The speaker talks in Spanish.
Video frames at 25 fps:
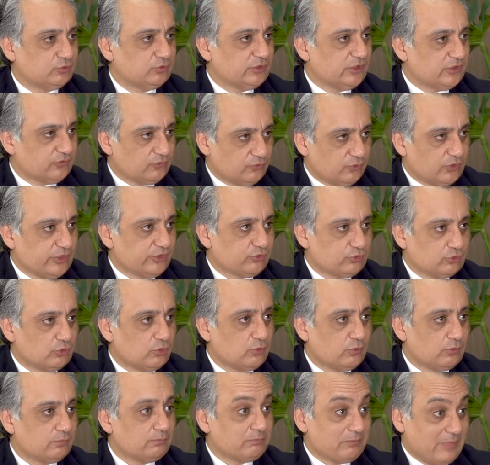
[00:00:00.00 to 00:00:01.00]
un
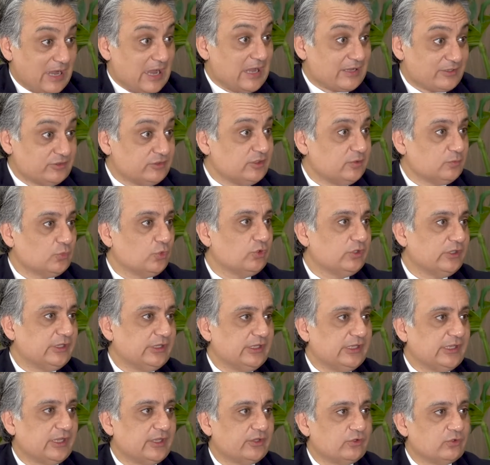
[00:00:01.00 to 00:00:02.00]
esfuerzo máximo,
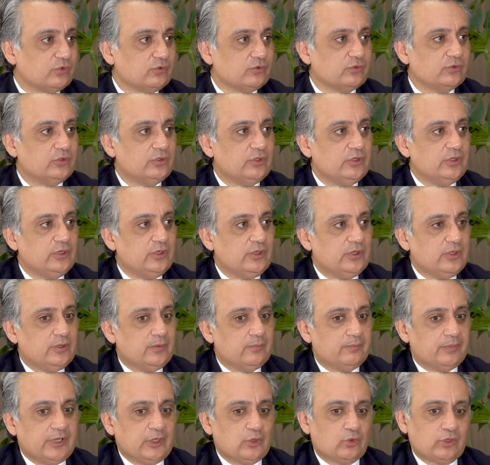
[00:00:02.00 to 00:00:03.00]
diría yo,
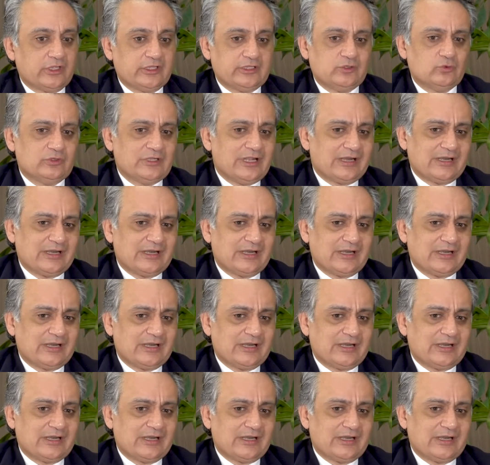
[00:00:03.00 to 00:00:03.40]
pero que tiene una